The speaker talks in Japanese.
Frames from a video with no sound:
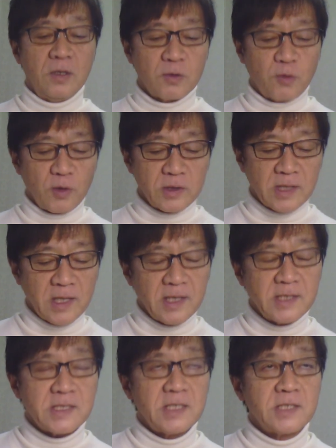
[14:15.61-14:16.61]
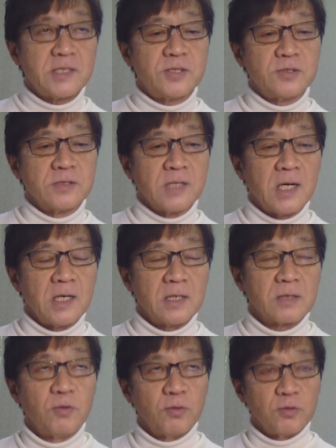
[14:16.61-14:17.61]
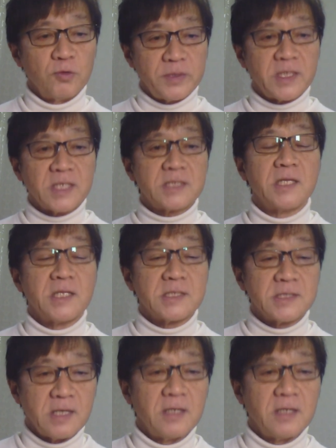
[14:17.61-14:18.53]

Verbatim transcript: こういった衛生基準がこう伸びてきてですね